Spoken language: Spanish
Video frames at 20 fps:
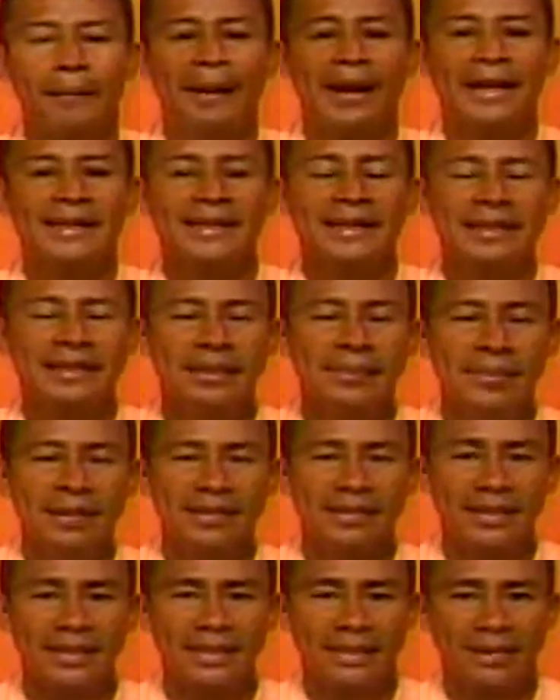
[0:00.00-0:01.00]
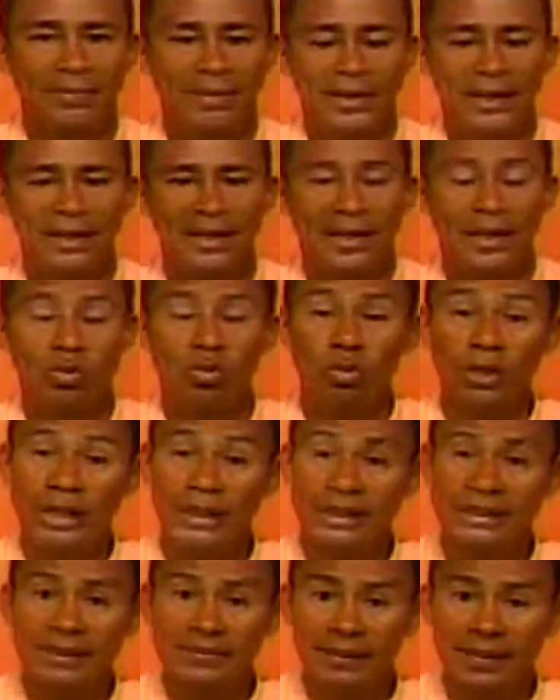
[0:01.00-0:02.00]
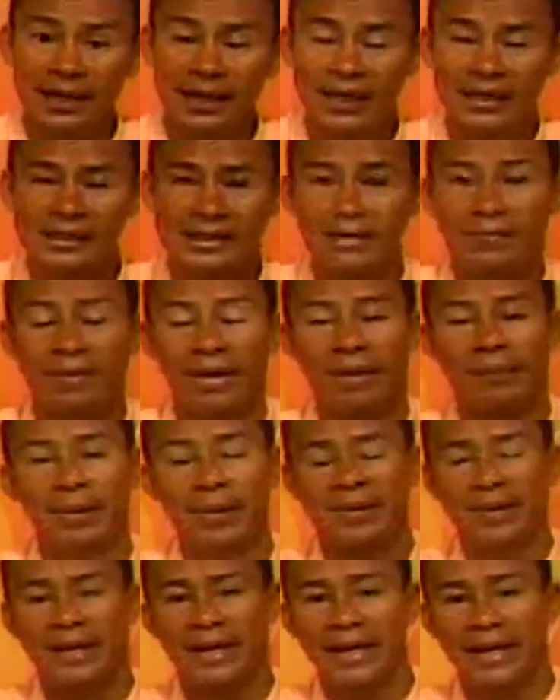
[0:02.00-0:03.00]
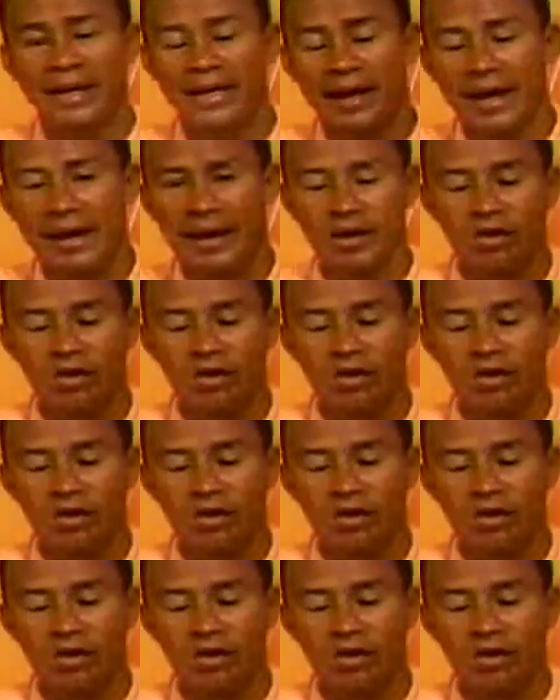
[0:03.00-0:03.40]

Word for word: para hacerse presente mediante algunas disciplinas que se van a practicar allá.